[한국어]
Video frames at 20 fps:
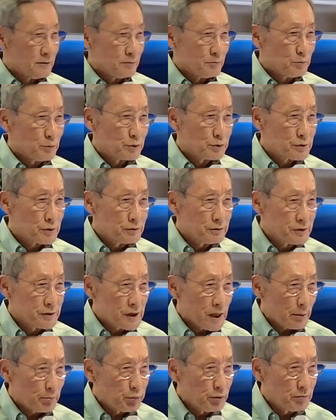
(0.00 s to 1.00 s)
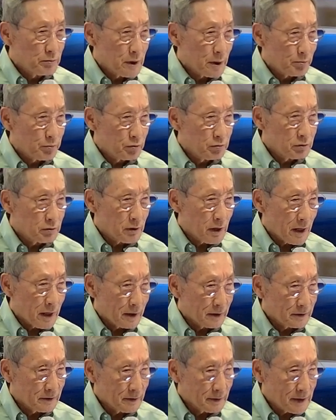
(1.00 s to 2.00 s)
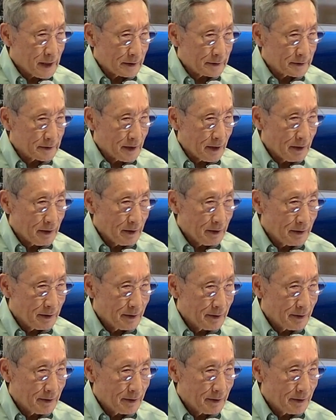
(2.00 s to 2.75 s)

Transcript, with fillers: 무슨 제품에 불과한 것 같다?